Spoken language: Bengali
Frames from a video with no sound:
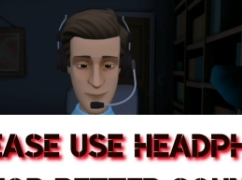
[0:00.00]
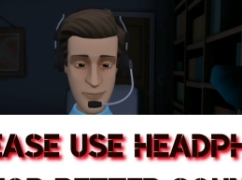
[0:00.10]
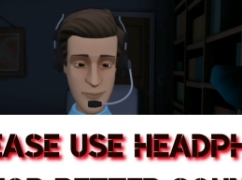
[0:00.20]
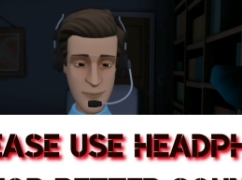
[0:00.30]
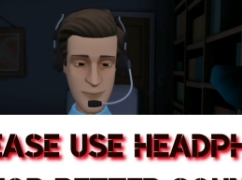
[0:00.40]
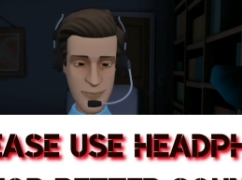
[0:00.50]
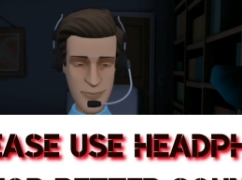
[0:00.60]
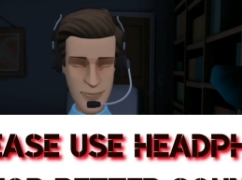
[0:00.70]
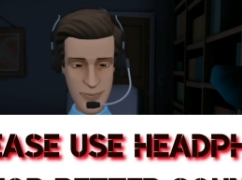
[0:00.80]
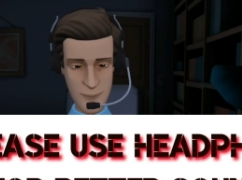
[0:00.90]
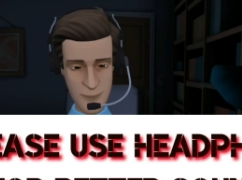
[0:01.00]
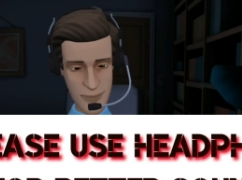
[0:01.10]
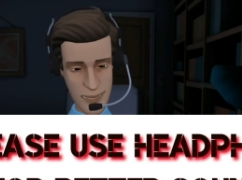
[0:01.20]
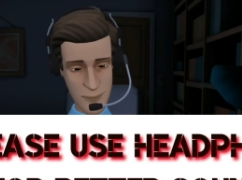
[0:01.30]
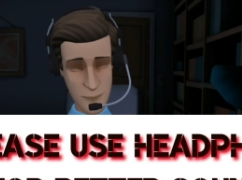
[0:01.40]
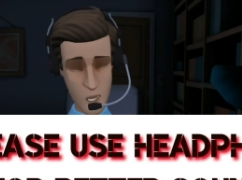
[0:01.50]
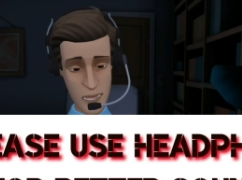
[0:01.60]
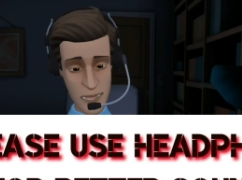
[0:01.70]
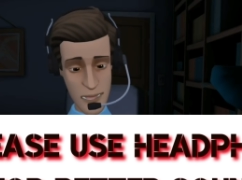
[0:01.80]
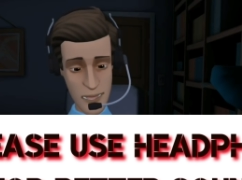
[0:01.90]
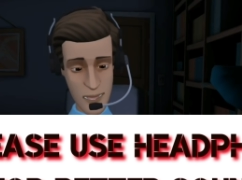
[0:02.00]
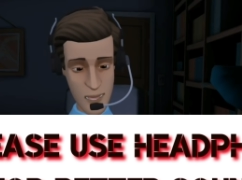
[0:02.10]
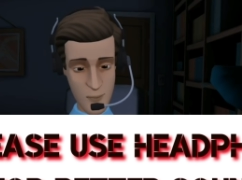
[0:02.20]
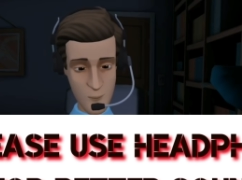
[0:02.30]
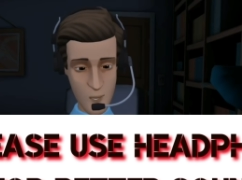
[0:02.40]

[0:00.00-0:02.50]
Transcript: সো হ্যালো ফ্রেন্ডস ওয়েলকাম টু ফুটবল এক্সট্রা